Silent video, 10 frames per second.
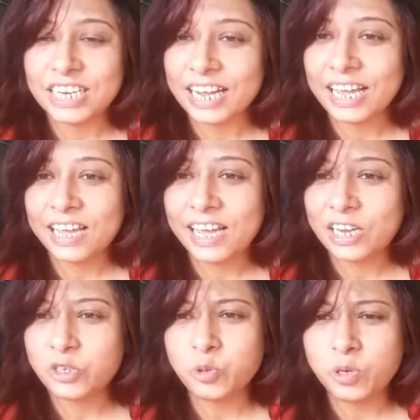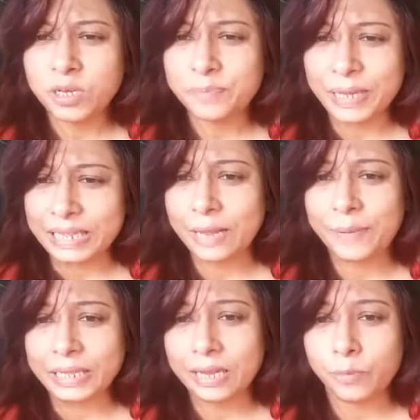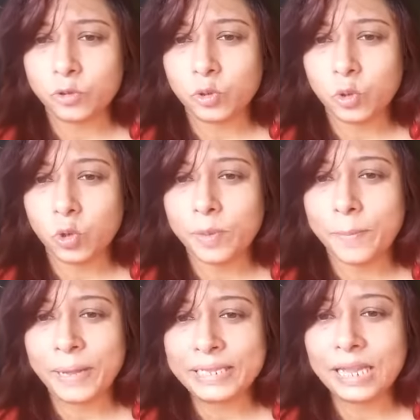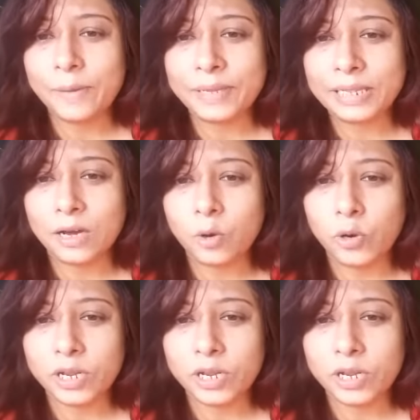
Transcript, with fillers: সেটাকে একটুখানি পাতলা পাতলা মতন করবে পাতলা পাতলা